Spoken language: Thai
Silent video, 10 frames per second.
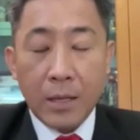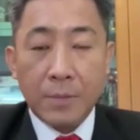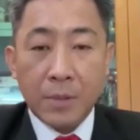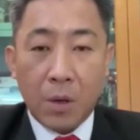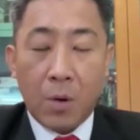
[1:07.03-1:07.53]

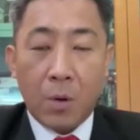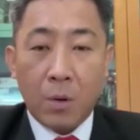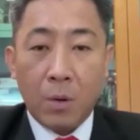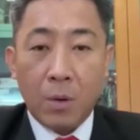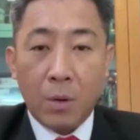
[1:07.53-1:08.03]

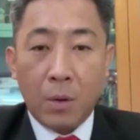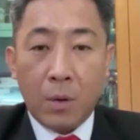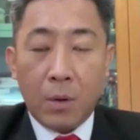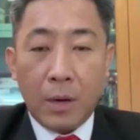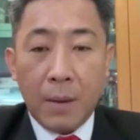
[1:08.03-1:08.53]

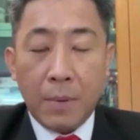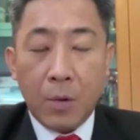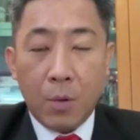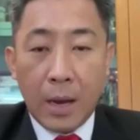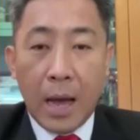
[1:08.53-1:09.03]
2552 ได้มี
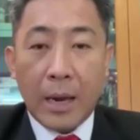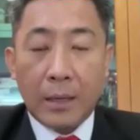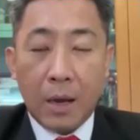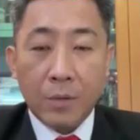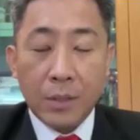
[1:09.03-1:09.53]
โอกาส
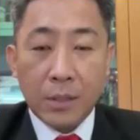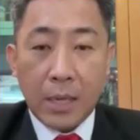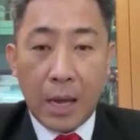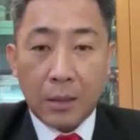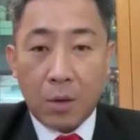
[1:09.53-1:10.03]
เข้าศึก
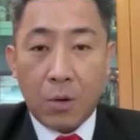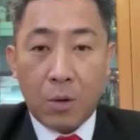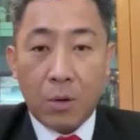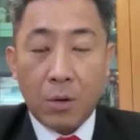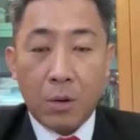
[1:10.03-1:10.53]
ษาต่อ
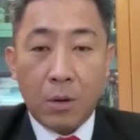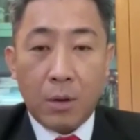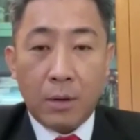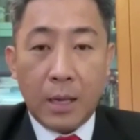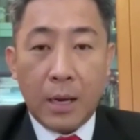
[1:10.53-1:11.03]

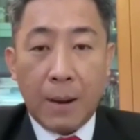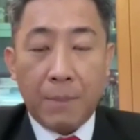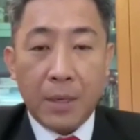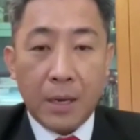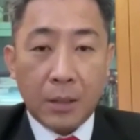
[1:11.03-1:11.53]
ในระดับ
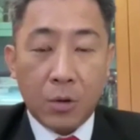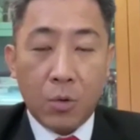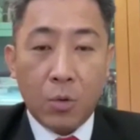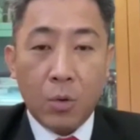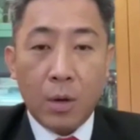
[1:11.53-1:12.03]
ปริญญาโท
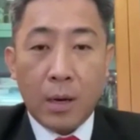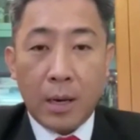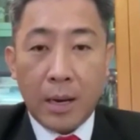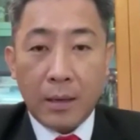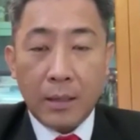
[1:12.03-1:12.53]
ค
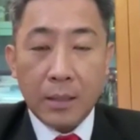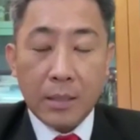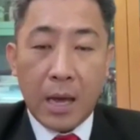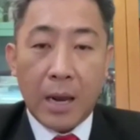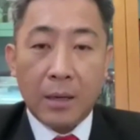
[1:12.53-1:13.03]
ณะนิติ
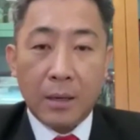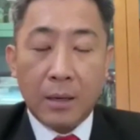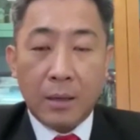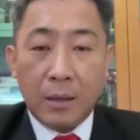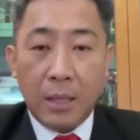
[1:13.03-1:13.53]
ศาสตร์
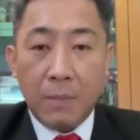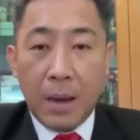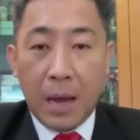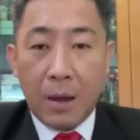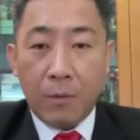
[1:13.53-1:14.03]
ที่ม
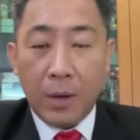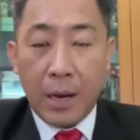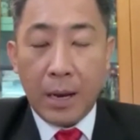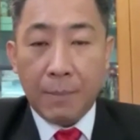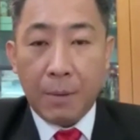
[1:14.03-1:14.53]
หาวิทยา
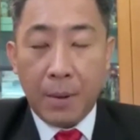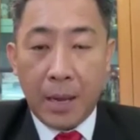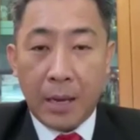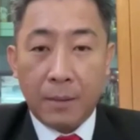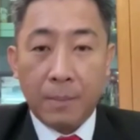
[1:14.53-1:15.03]
ลัยรามคำแห
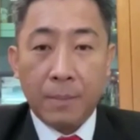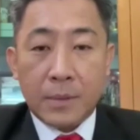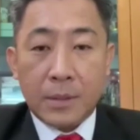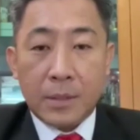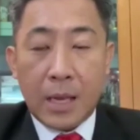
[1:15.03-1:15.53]
ง
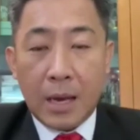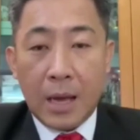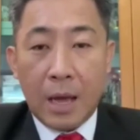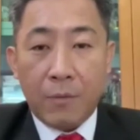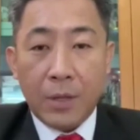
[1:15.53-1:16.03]
สา
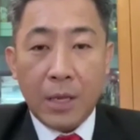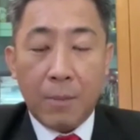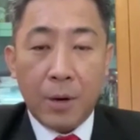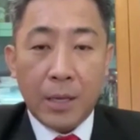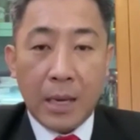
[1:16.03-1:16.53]
ขาวิทยา
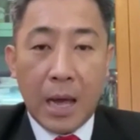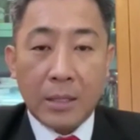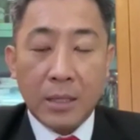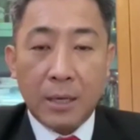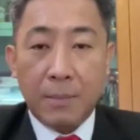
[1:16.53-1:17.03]
บริการ
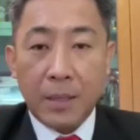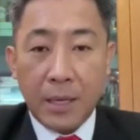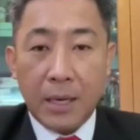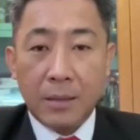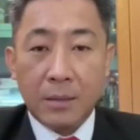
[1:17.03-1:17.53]
เฉลิมพระ
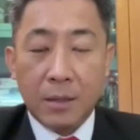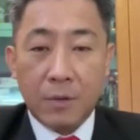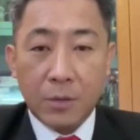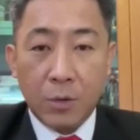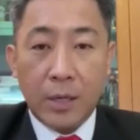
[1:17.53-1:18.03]
เกียรติจังห
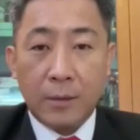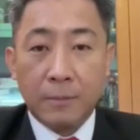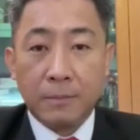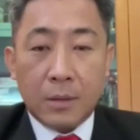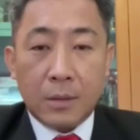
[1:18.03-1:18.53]
วัดสุรินทร์
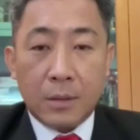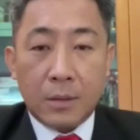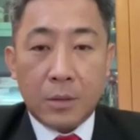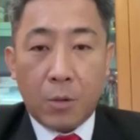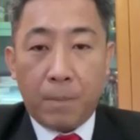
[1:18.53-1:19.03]

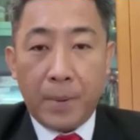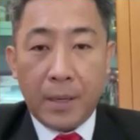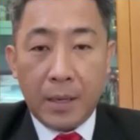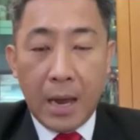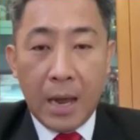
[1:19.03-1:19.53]
จบปริ
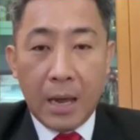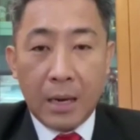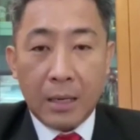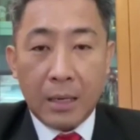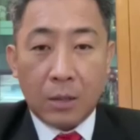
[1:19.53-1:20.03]
ญญา
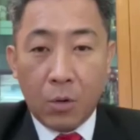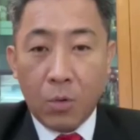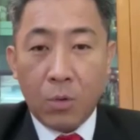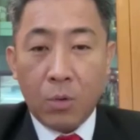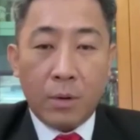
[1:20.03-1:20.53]
โท
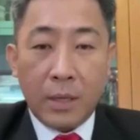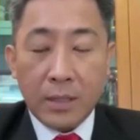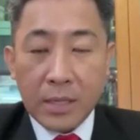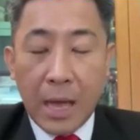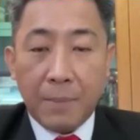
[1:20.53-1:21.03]
นิ
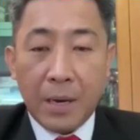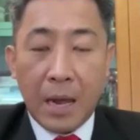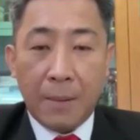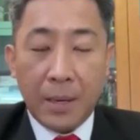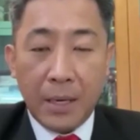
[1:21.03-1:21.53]
ติศาสตร์ม
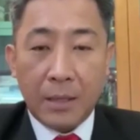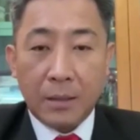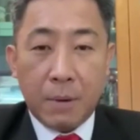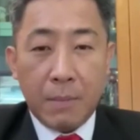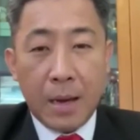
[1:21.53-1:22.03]
หาบัณฑิต
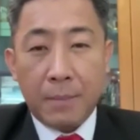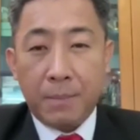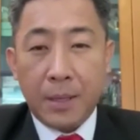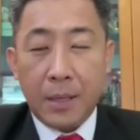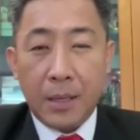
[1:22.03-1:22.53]
ประมาณ
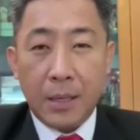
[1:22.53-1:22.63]
ปี